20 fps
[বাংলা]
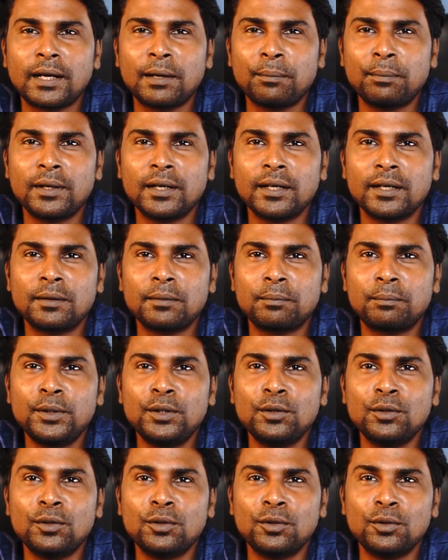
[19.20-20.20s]
আপনার
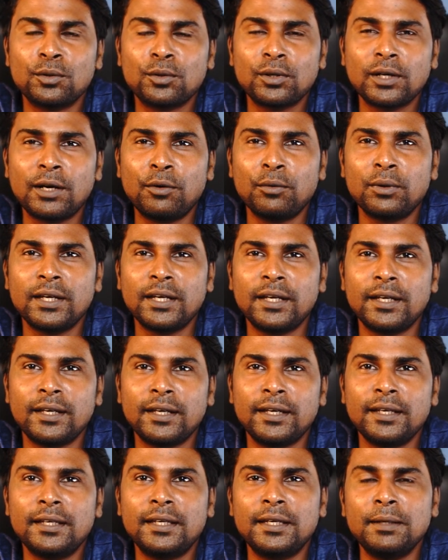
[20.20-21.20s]
প্রিয় কাউকে
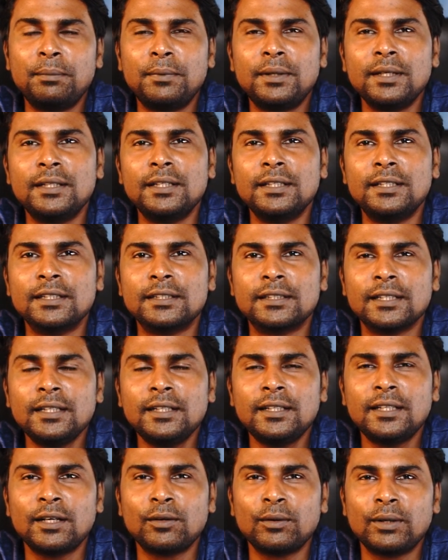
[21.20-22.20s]
এই গিফটটি দিতে চান
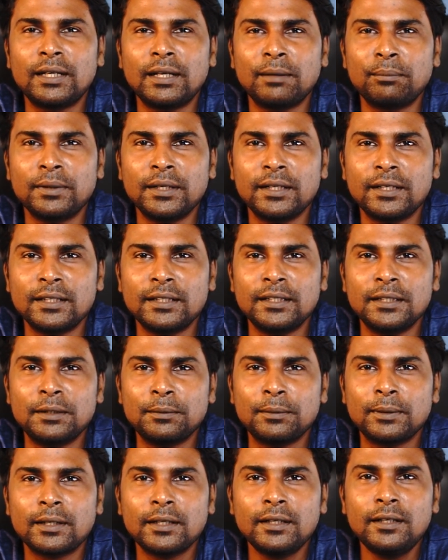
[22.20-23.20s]
তাহলে আপনি এটা দিতে
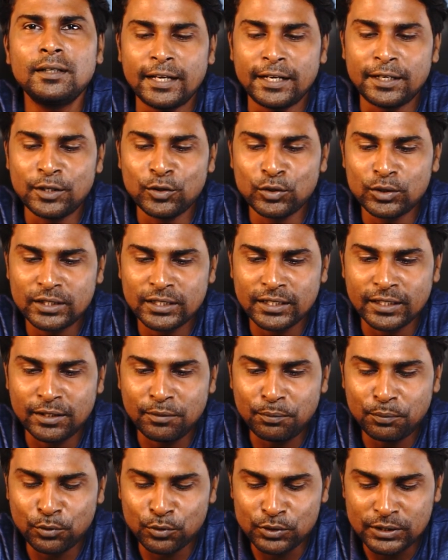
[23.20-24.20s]
পারেন এটি হচ্ছে
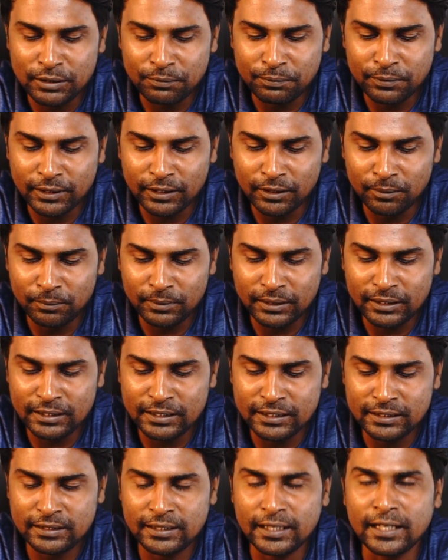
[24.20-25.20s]
ফুজি ফিল্ম
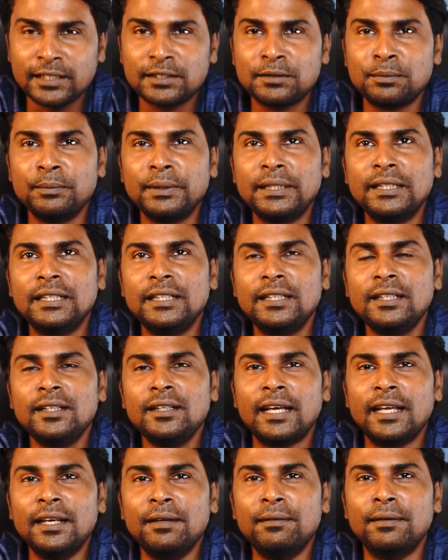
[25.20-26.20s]
ইনস্ট্যাক্স মিনি
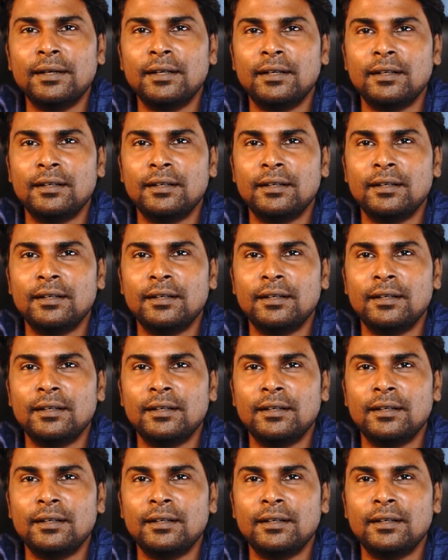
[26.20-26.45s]
এলিভেন